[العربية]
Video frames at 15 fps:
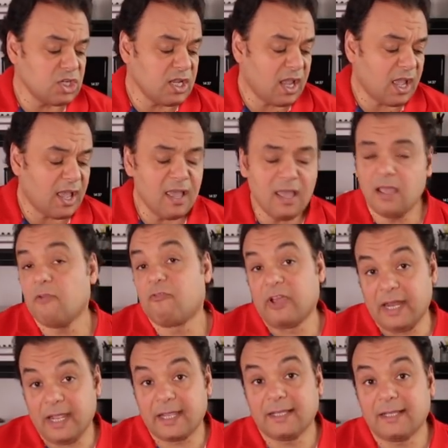حق
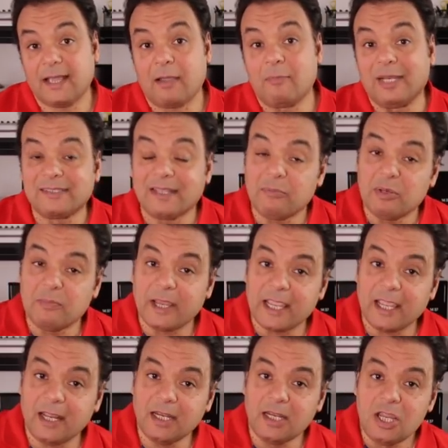فانا كده عملتها من
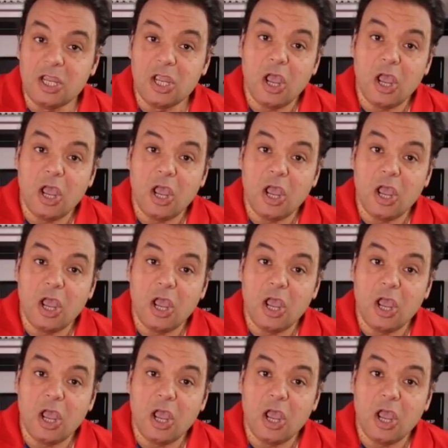مكان